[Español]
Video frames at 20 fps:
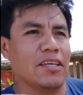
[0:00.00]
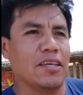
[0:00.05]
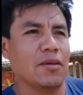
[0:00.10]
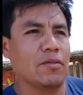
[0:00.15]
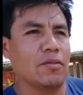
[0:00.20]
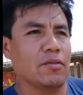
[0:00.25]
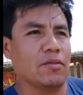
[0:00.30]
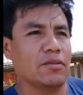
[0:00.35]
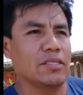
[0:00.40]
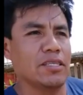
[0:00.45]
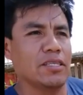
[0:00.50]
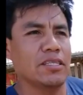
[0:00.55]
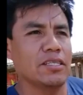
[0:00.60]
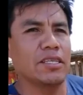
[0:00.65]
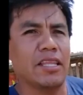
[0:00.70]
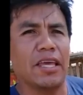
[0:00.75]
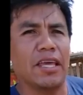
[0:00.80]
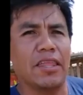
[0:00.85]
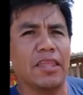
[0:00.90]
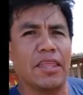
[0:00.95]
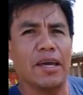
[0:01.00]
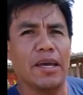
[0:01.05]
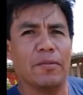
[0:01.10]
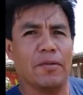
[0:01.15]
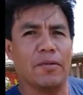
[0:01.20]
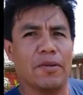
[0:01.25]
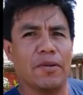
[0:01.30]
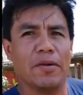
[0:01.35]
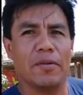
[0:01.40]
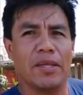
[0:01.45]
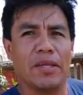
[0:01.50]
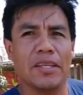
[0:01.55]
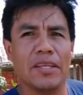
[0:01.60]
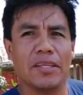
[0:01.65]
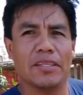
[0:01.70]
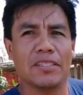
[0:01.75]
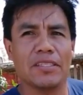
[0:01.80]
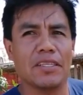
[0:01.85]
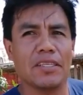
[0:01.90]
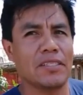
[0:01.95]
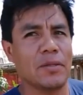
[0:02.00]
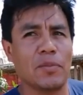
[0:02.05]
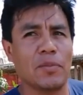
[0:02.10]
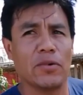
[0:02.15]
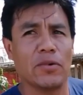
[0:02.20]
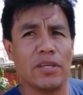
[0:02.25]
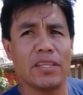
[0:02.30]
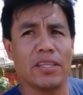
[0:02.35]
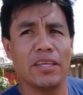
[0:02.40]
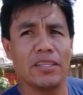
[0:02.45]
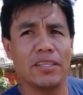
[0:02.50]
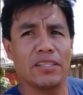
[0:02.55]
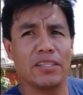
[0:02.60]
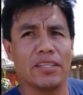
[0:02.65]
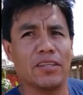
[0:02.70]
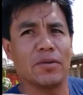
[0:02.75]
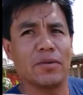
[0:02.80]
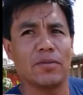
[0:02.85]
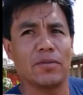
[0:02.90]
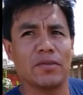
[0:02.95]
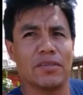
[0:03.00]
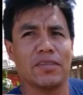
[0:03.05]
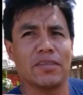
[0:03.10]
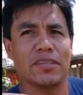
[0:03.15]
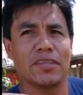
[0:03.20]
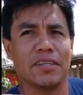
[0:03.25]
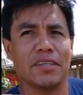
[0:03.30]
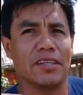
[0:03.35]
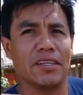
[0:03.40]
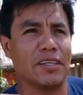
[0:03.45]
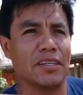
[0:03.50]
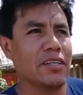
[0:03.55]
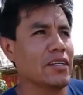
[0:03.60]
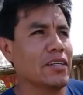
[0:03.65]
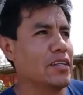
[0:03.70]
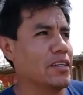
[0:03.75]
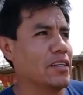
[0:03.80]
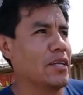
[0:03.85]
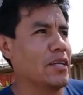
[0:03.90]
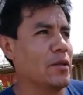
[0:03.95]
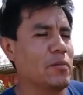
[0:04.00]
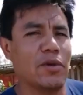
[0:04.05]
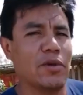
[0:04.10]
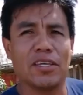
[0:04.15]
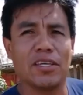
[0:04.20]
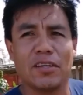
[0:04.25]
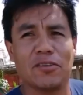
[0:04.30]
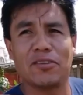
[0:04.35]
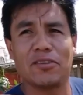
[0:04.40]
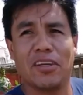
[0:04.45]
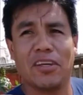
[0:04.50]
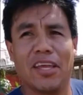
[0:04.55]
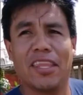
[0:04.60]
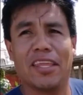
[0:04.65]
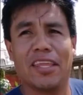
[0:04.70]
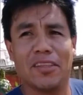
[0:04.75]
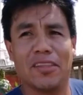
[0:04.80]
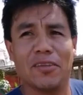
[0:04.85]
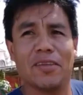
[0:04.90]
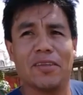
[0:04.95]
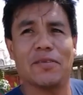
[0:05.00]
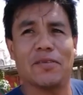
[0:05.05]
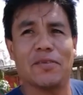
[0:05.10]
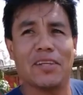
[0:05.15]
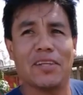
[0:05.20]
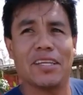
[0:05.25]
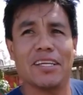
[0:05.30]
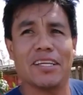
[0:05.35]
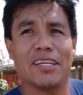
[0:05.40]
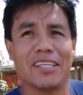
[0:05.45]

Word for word: pues, esa es la idea, pero a ver si se puede, si no pues en México se queda de todas maneras.